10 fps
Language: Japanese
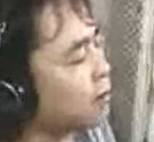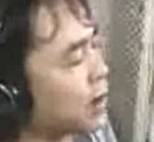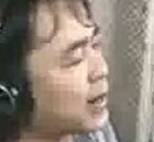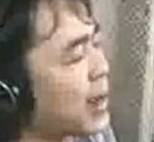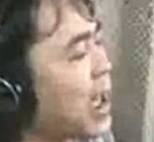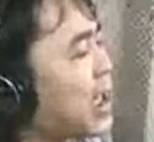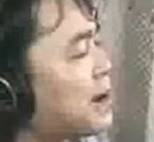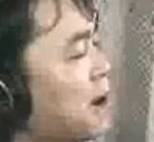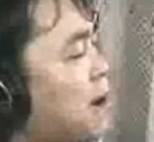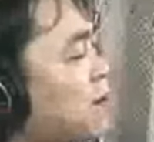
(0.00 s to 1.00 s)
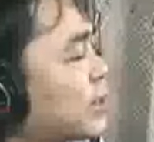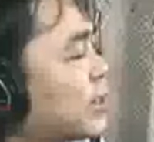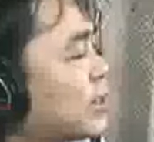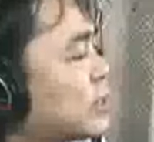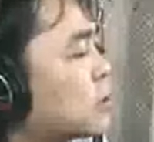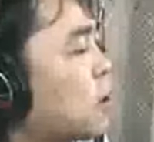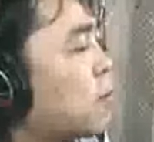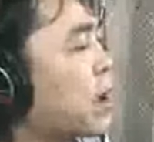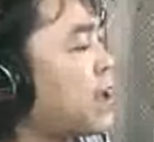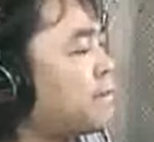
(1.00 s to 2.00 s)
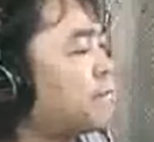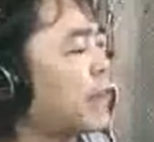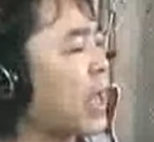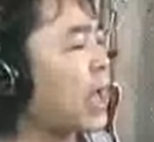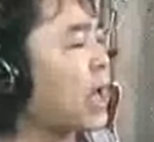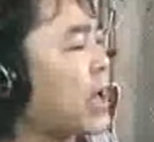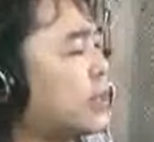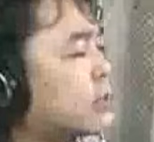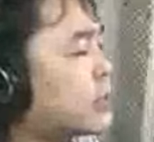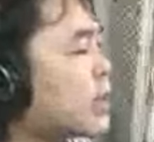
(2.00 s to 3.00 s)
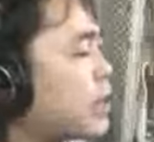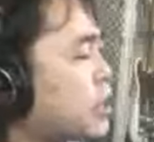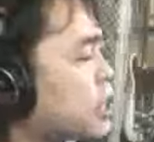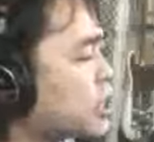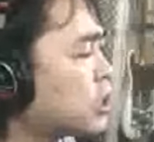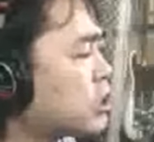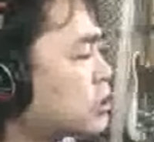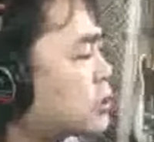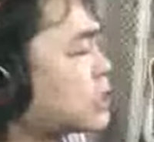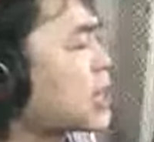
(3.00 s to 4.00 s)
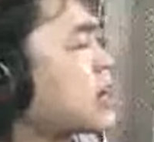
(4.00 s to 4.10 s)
俺なのにごめんなって言てた